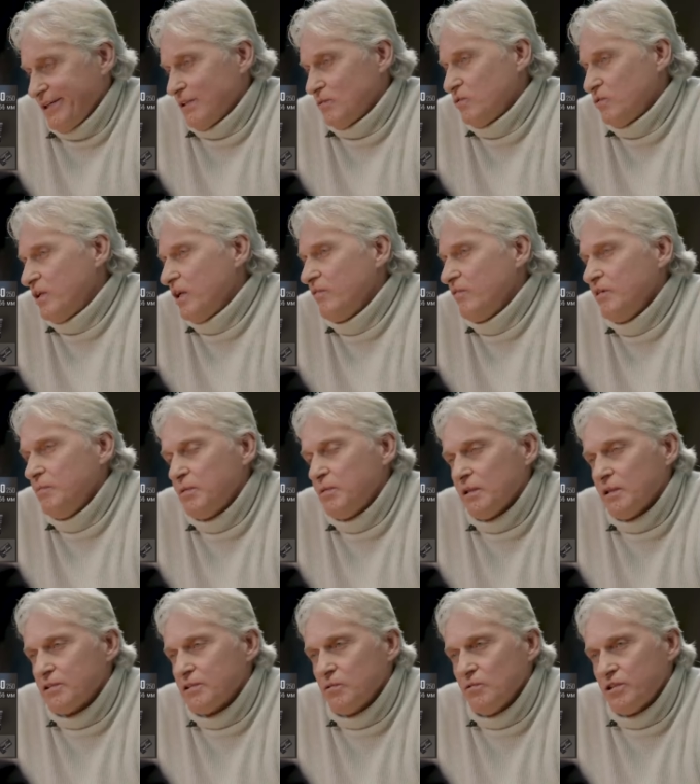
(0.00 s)
Но я
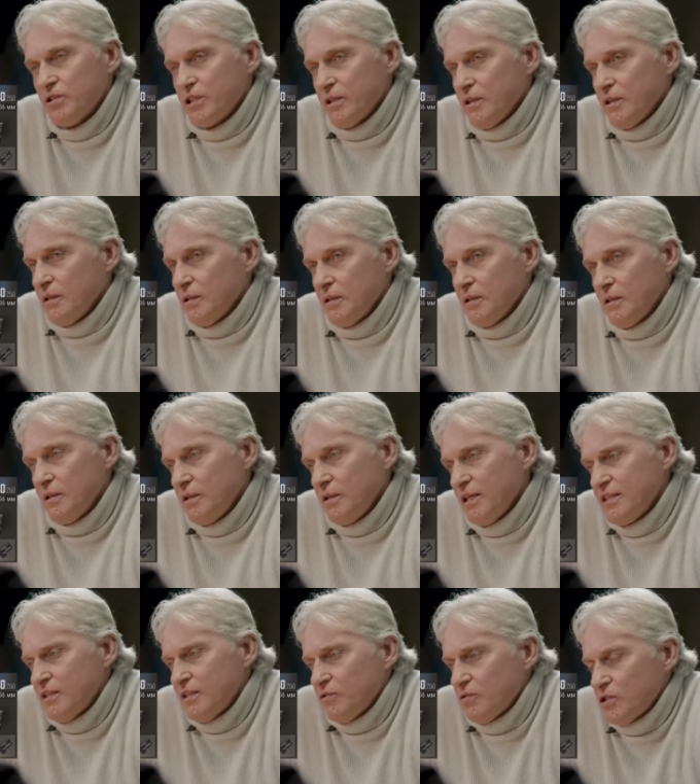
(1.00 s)
выбрал, слушай,
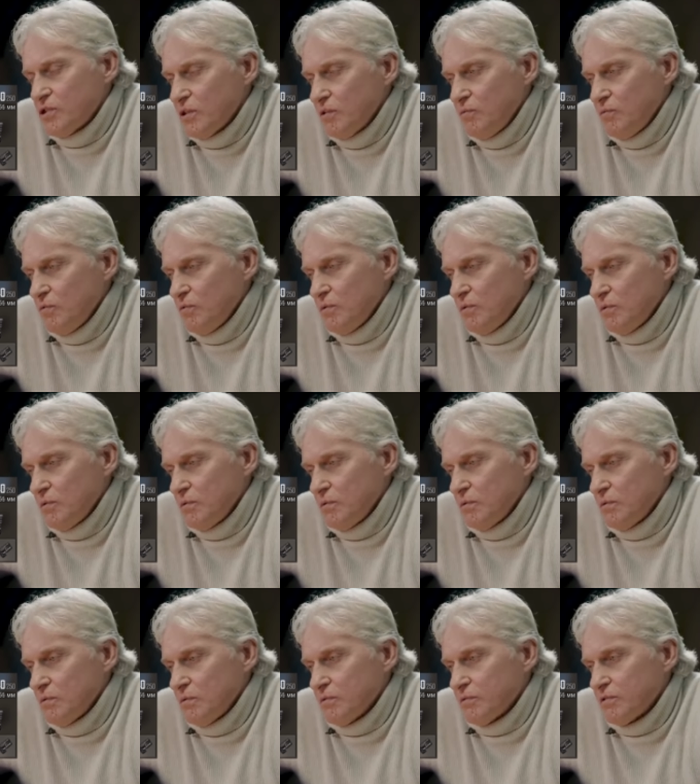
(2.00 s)
я зато
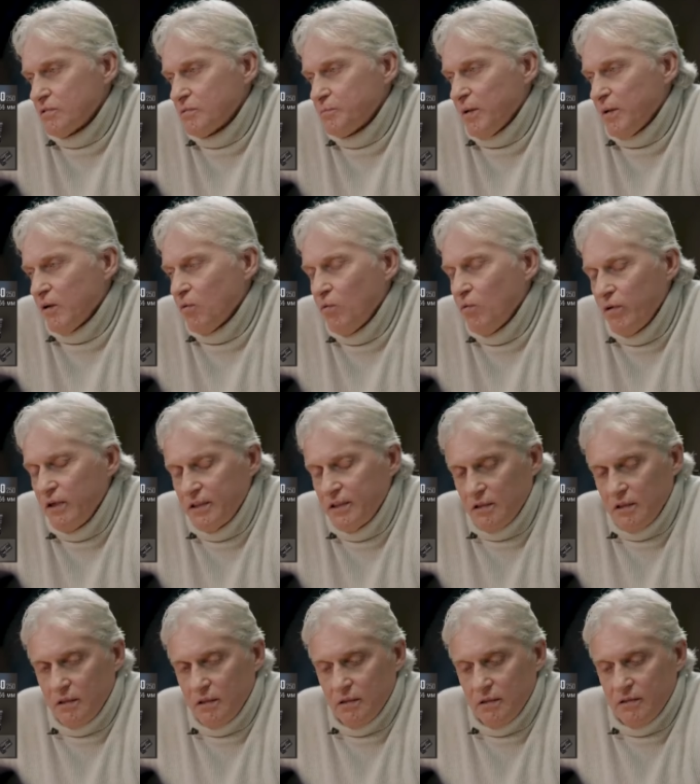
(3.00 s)
живу
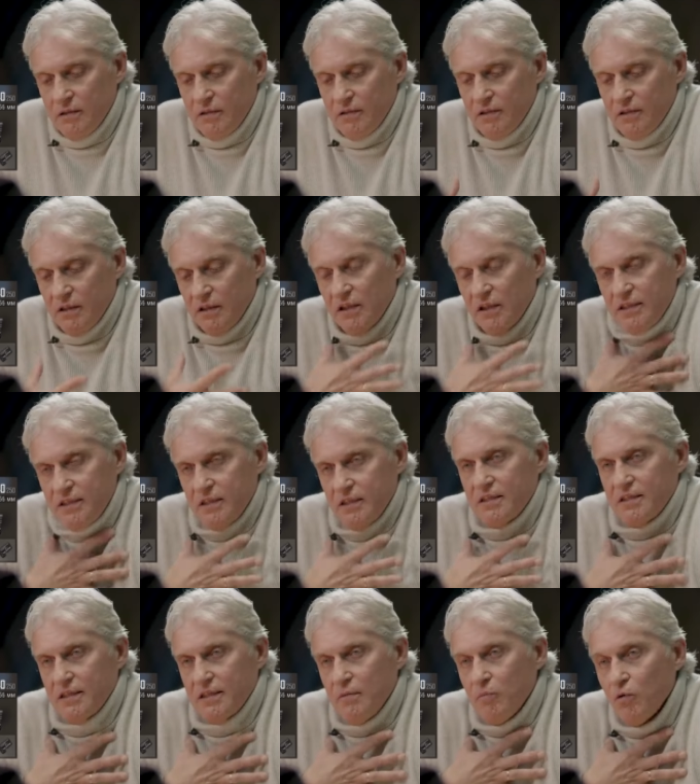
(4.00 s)
спокойно, в согласии
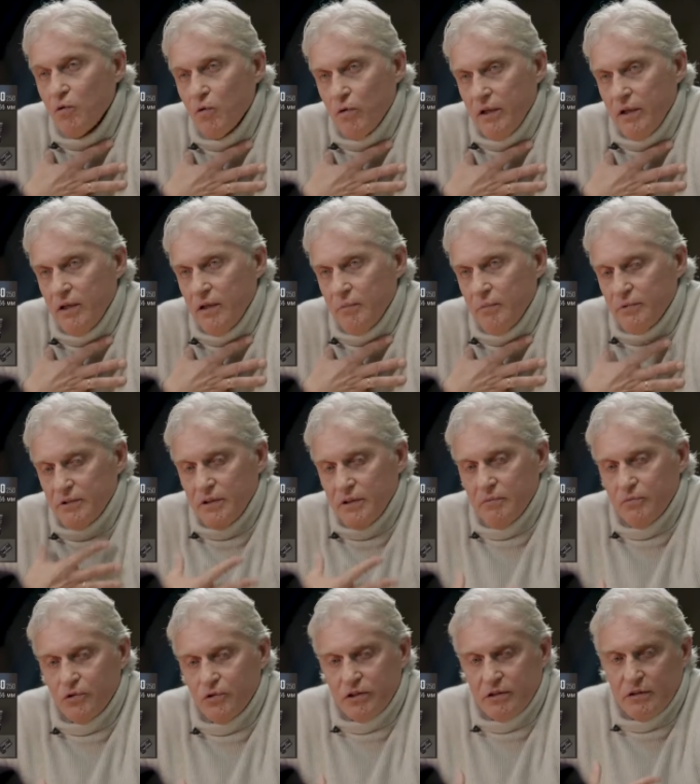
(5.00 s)
с собой,
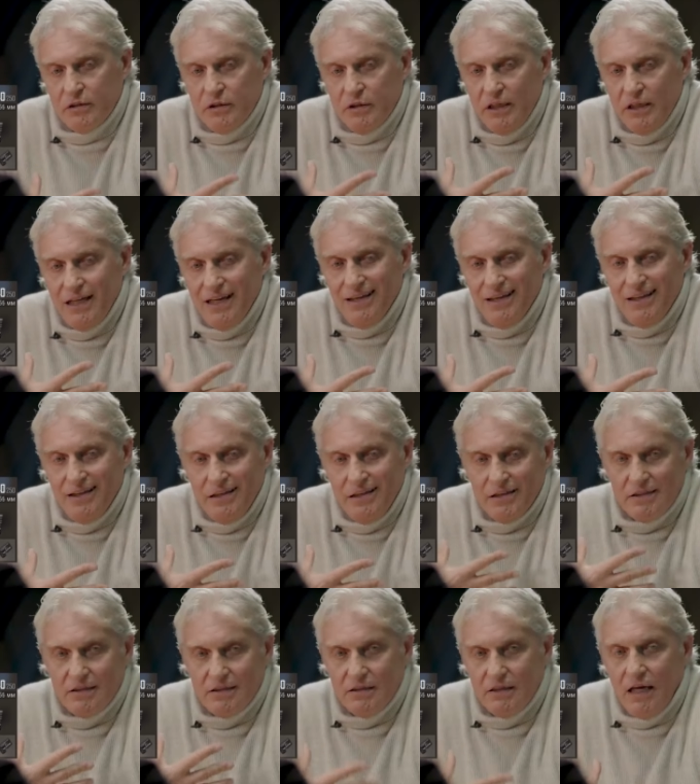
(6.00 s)
потому что я
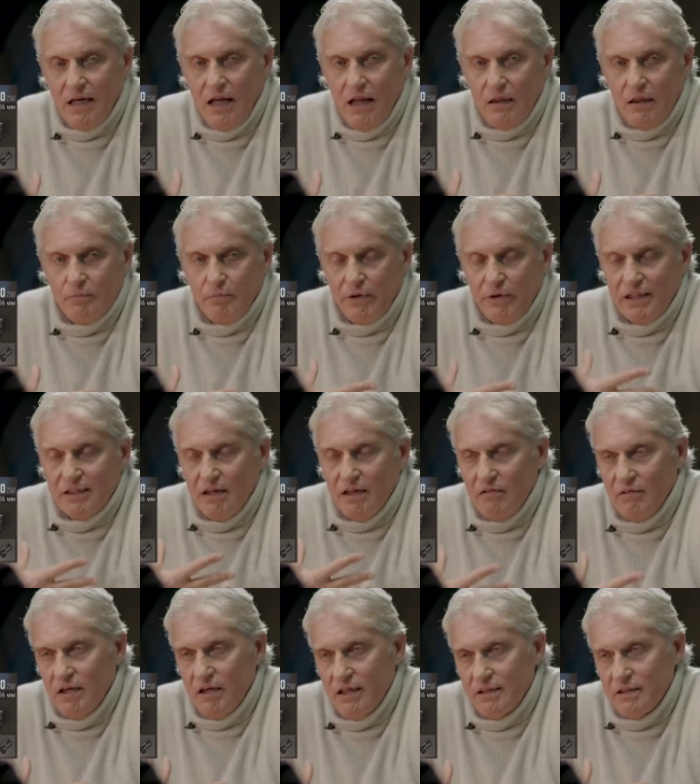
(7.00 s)
не стал
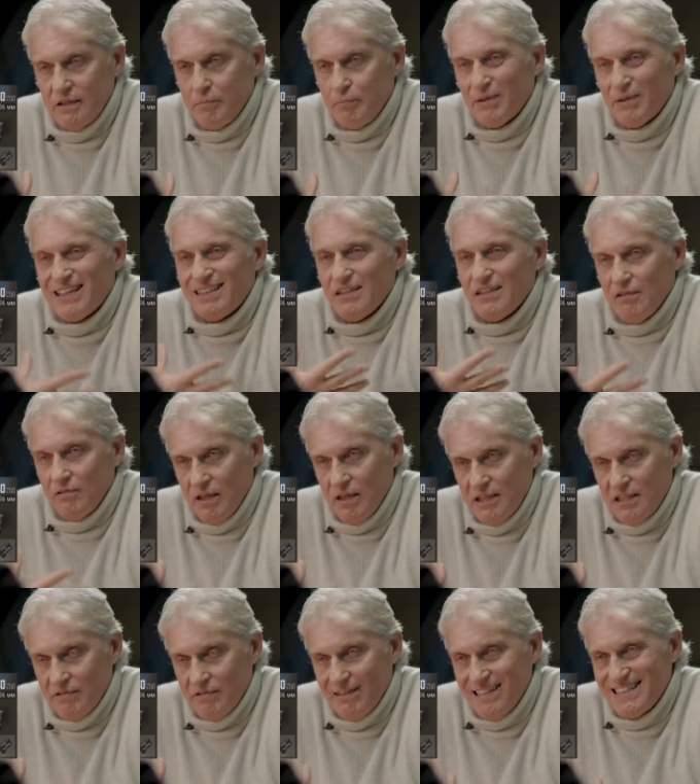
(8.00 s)
предавать и
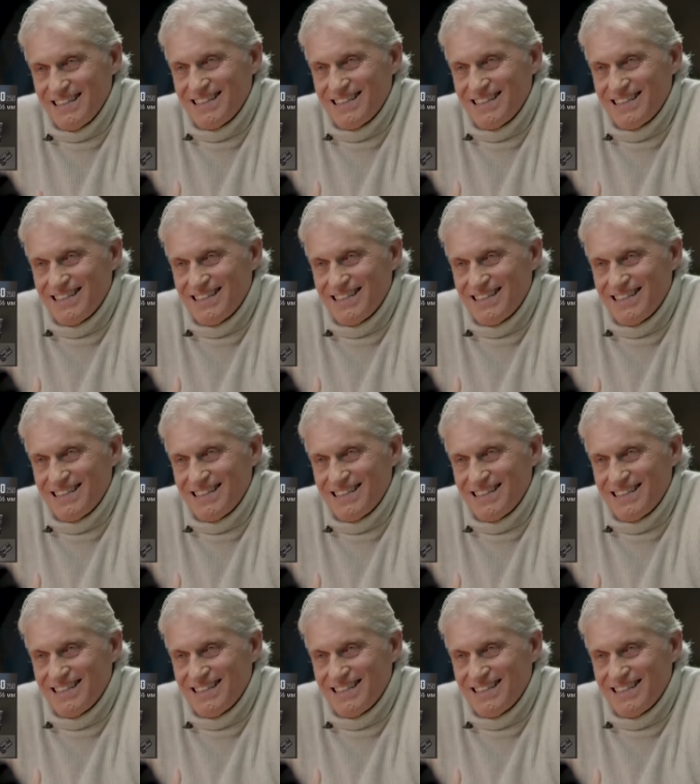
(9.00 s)
продавать свои